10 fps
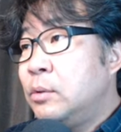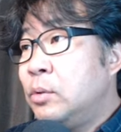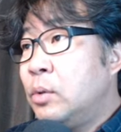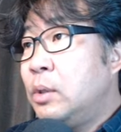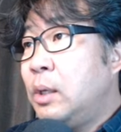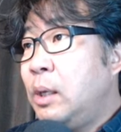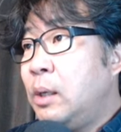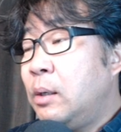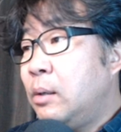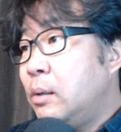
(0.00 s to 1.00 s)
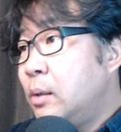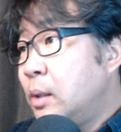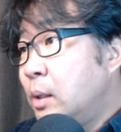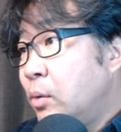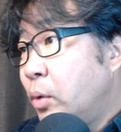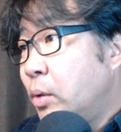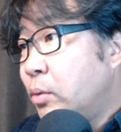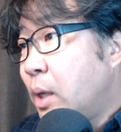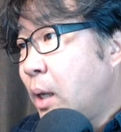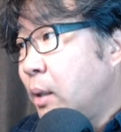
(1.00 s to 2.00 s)
커튼이 여기는
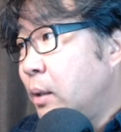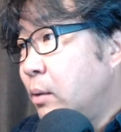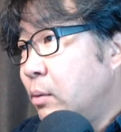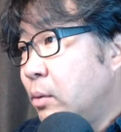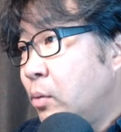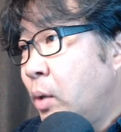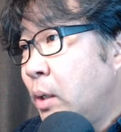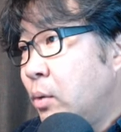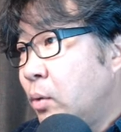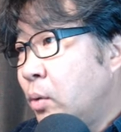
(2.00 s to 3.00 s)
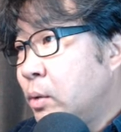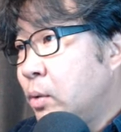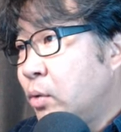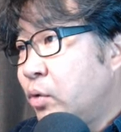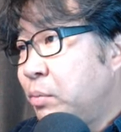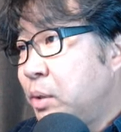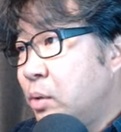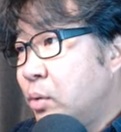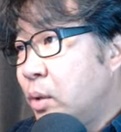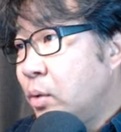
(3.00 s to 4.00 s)
그렇게 안 했네. 원래는 이렇게 해서 힘이죠.
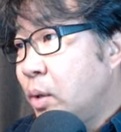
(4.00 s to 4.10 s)
이렇게.